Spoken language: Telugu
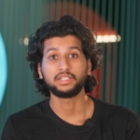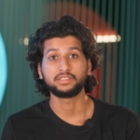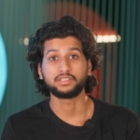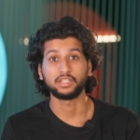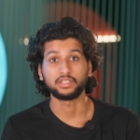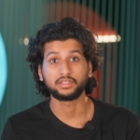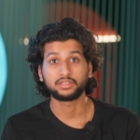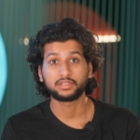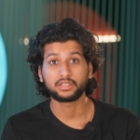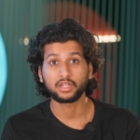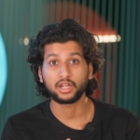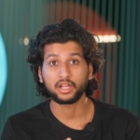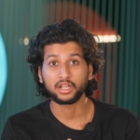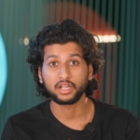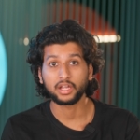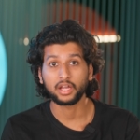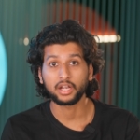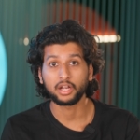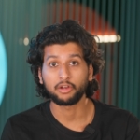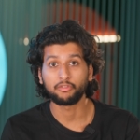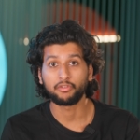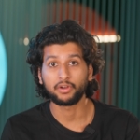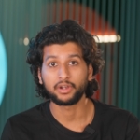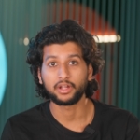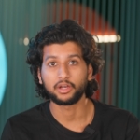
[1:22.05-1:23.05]
చిత్రంగా
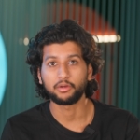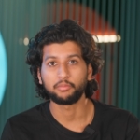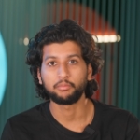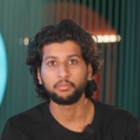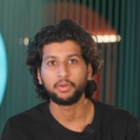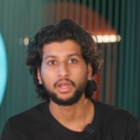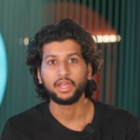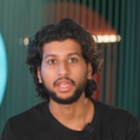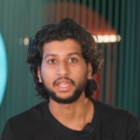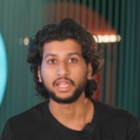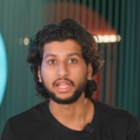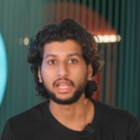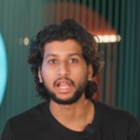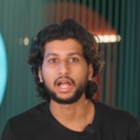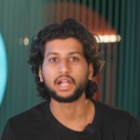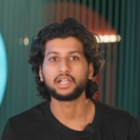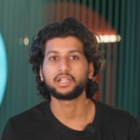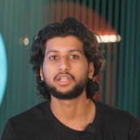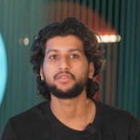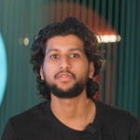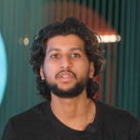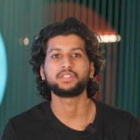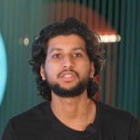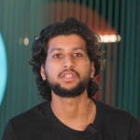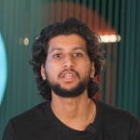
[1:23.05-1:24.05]
నవ్వడం
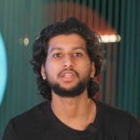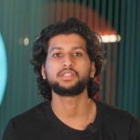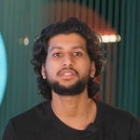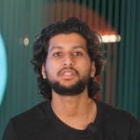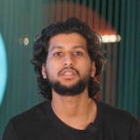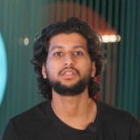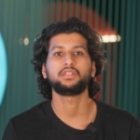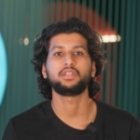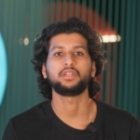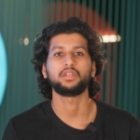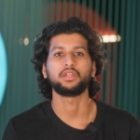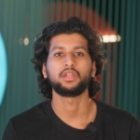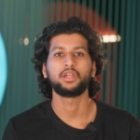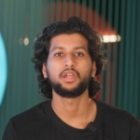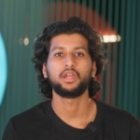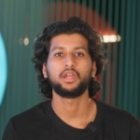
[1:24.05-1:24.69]
ఇలాంటివి చేసింది